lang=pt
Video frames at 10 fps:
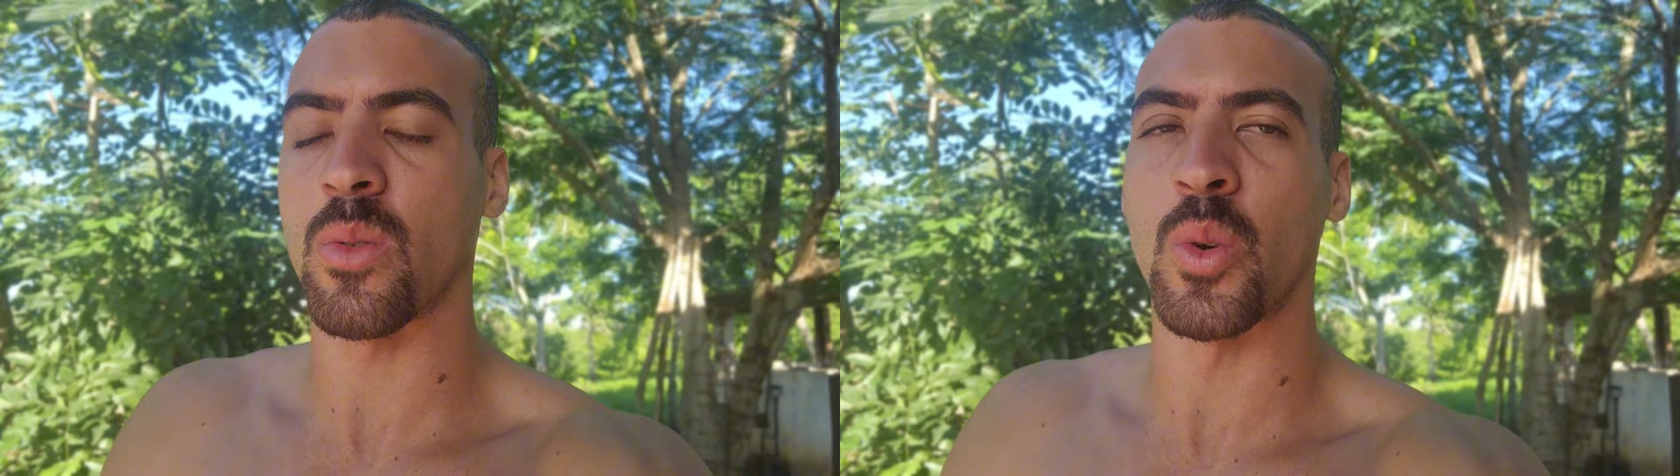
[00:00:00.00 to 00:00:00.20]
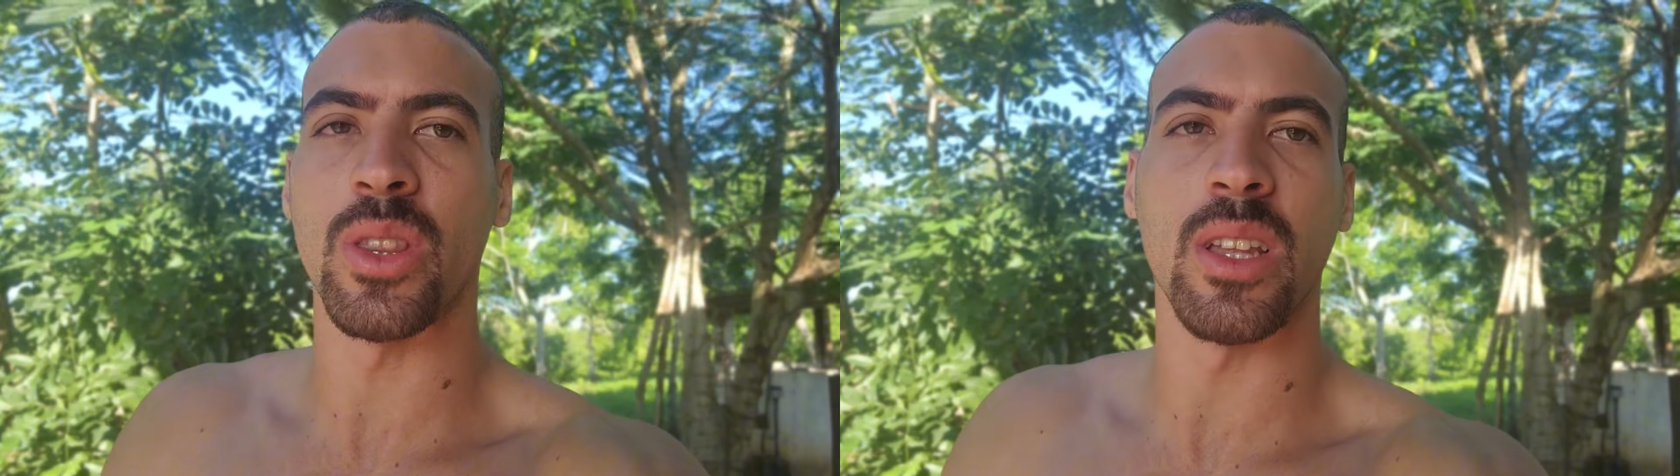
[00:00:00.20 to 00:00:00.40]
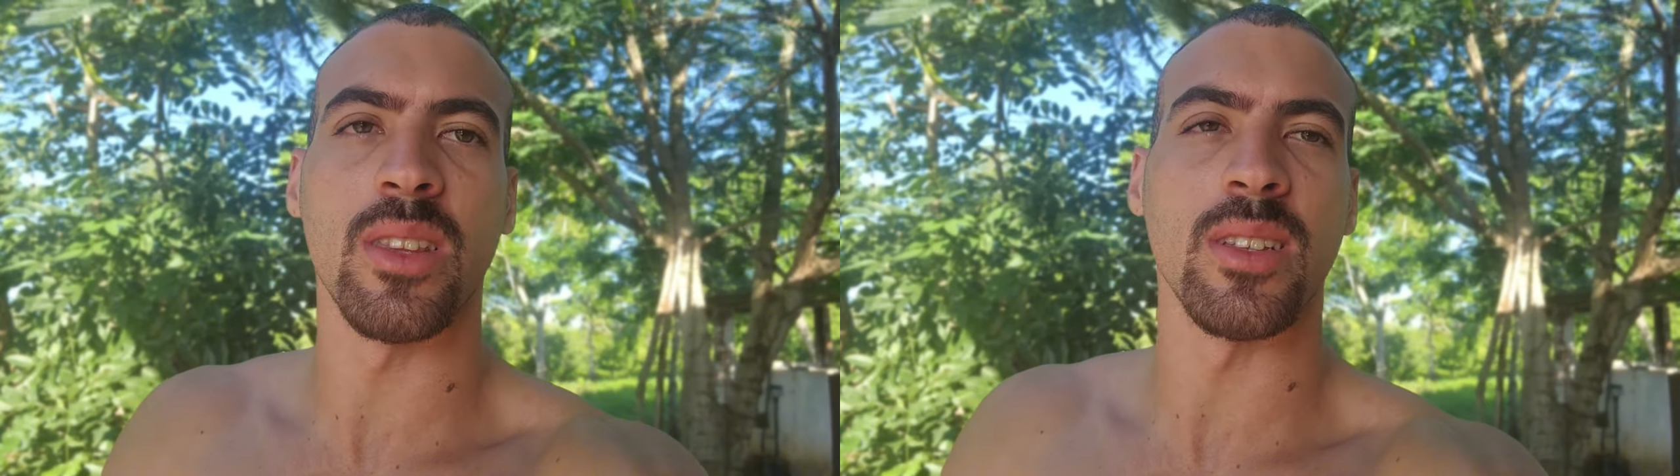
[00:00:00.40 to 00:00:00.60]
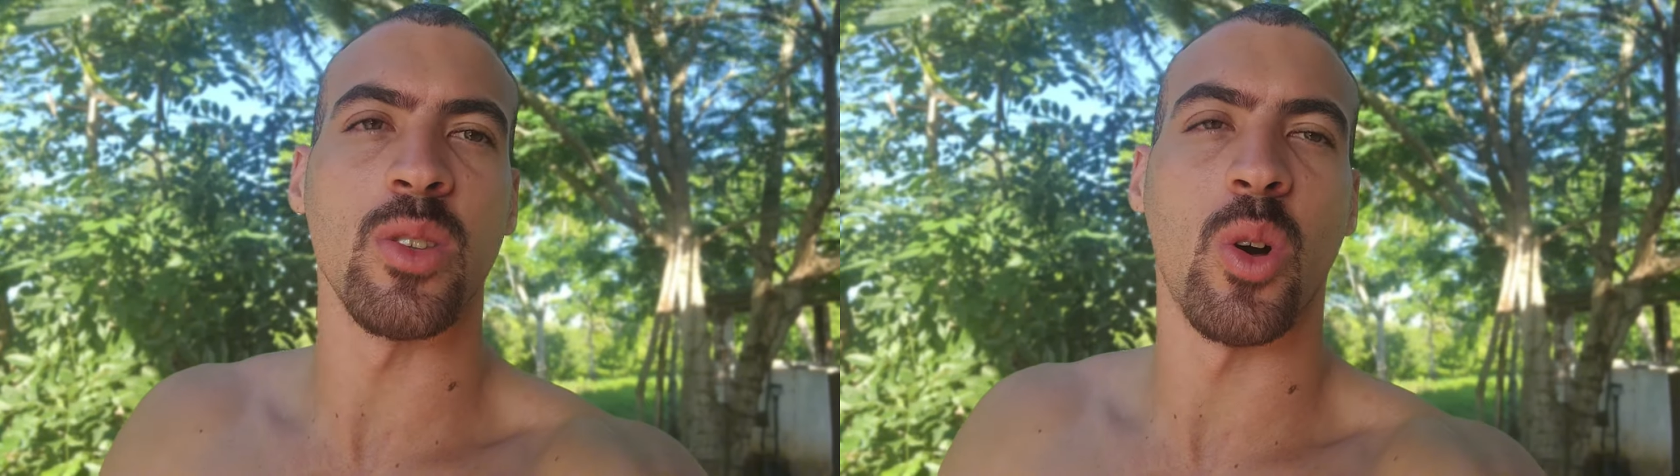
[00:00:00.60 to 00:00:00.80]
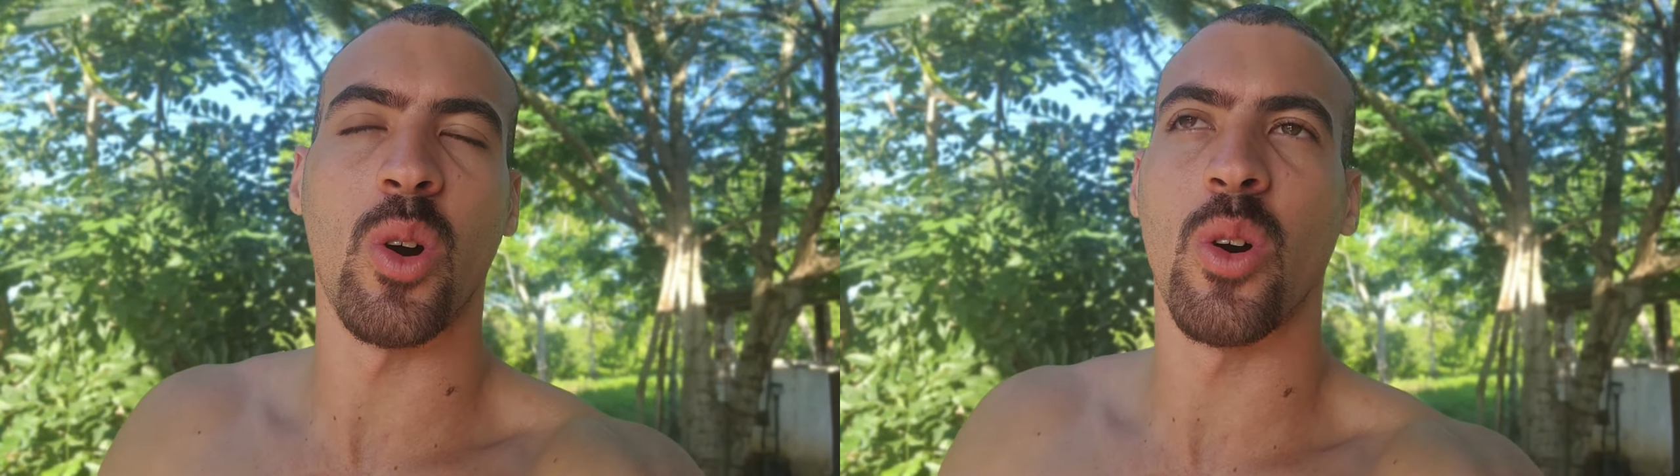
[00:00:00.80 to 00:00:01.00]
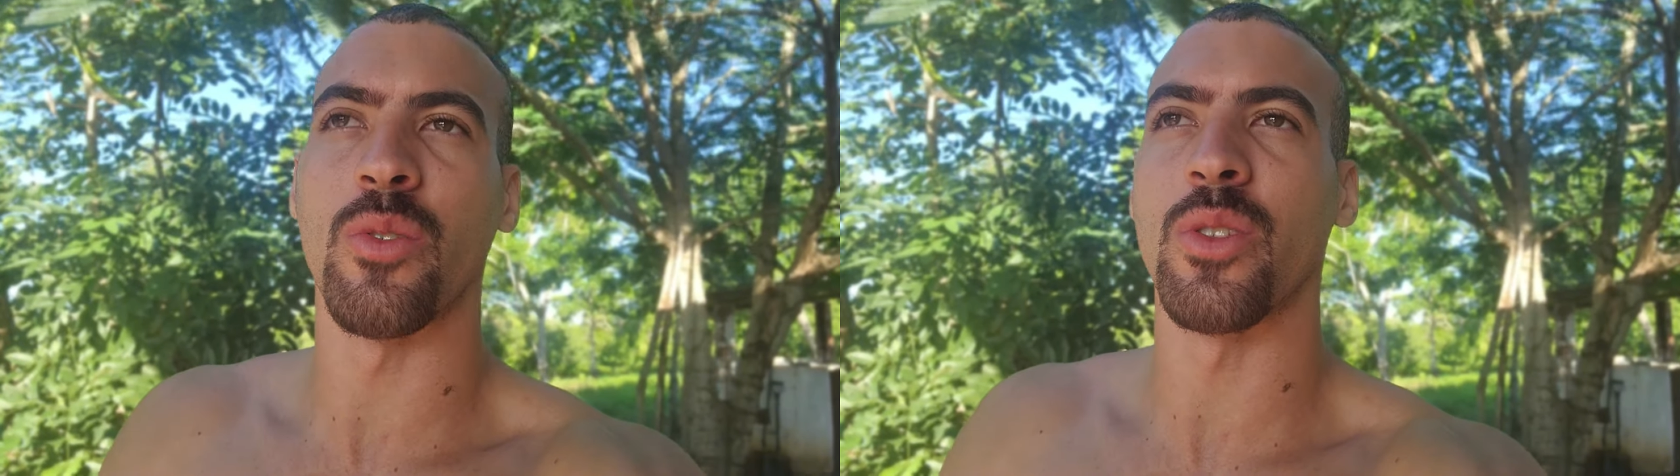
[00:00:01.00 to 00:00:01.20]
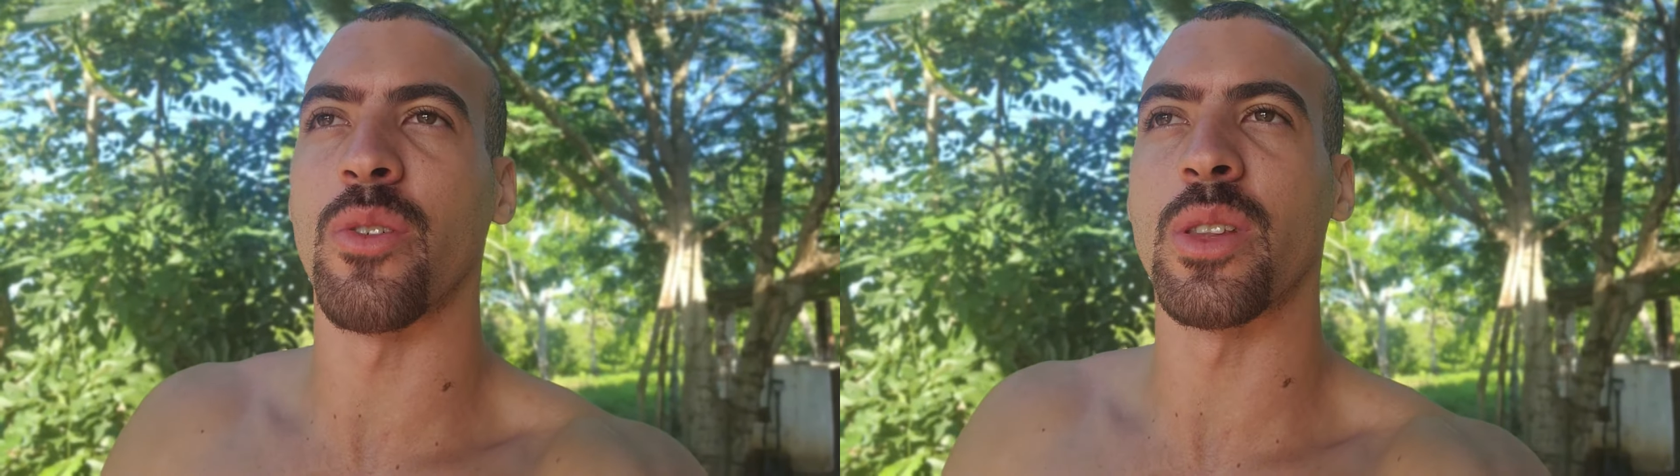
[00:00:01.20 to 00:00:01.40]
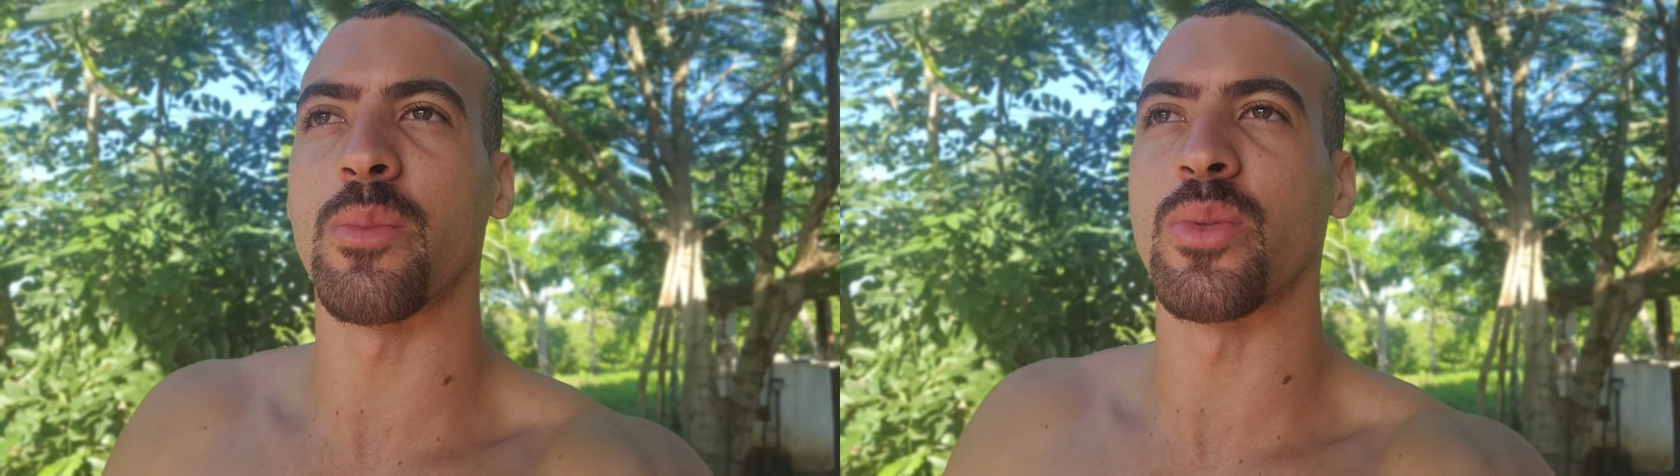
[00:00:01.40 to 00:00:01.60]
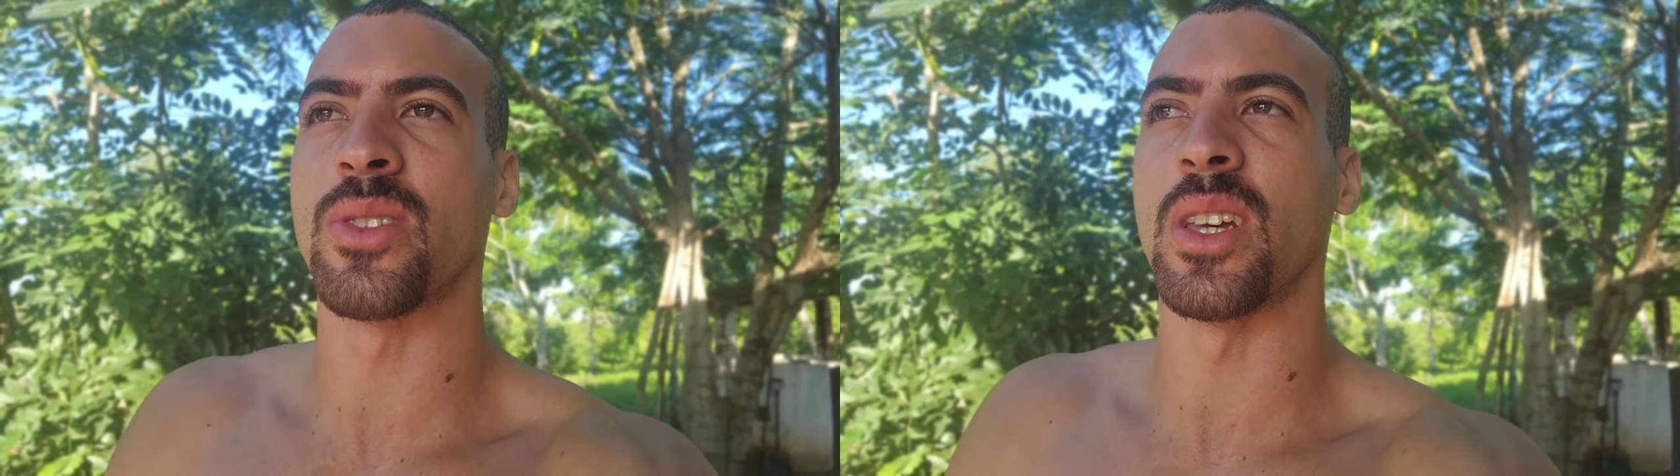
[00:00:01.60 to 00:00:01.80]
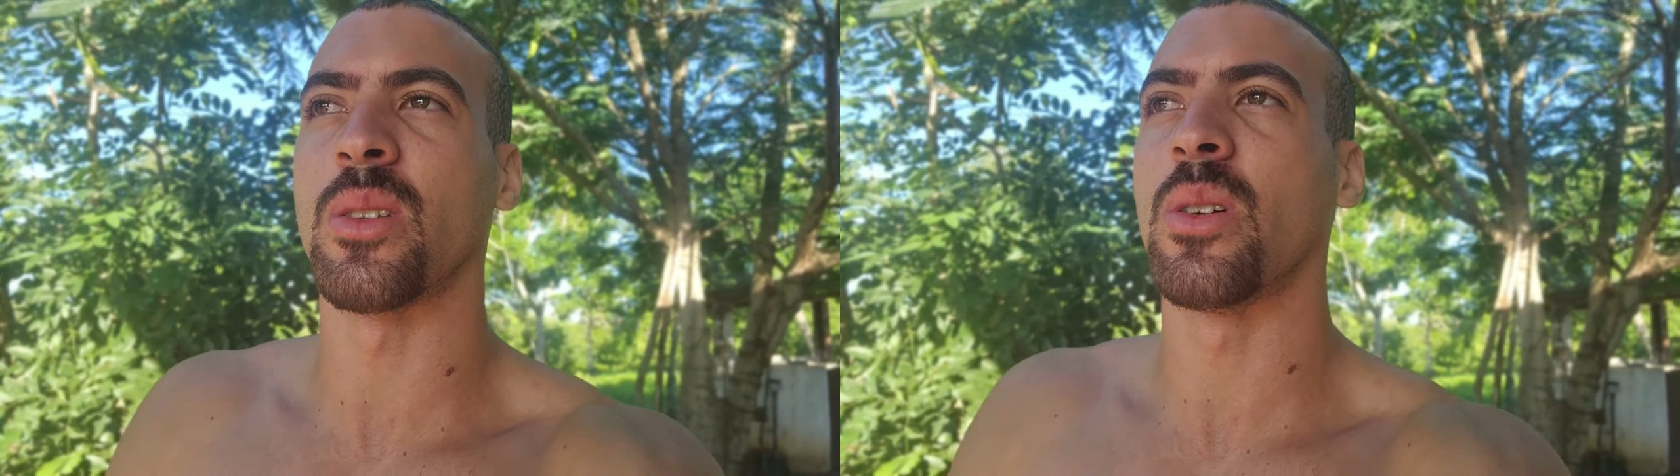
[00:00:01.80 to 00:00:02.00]
89,
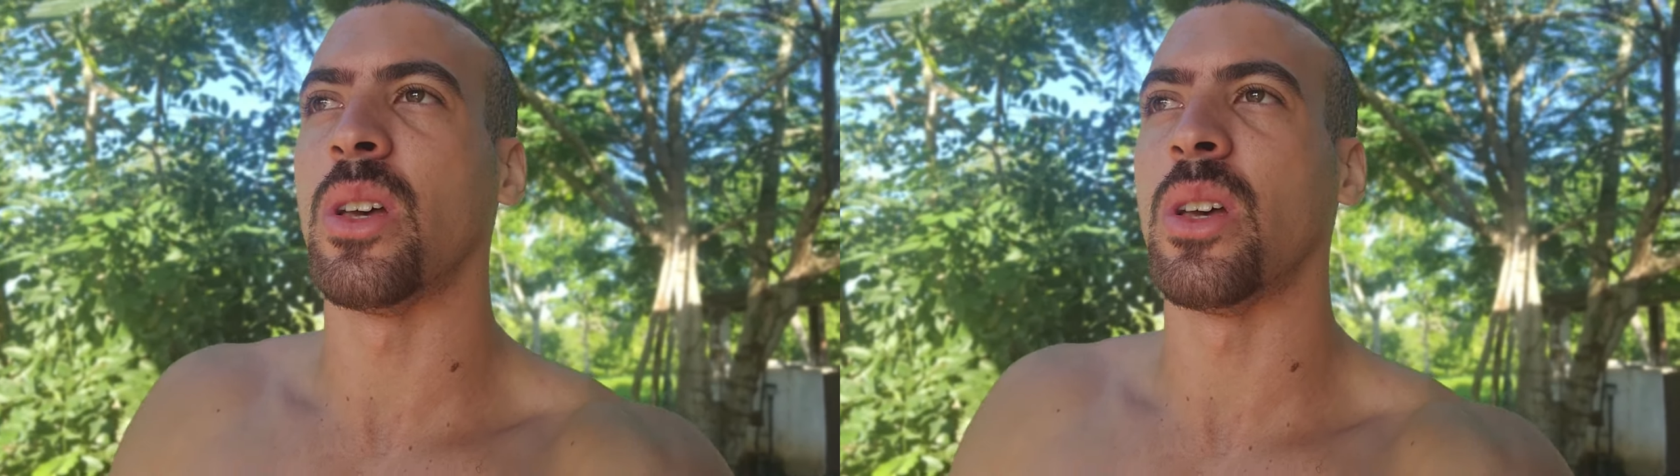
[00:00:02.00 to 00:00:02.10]
90%.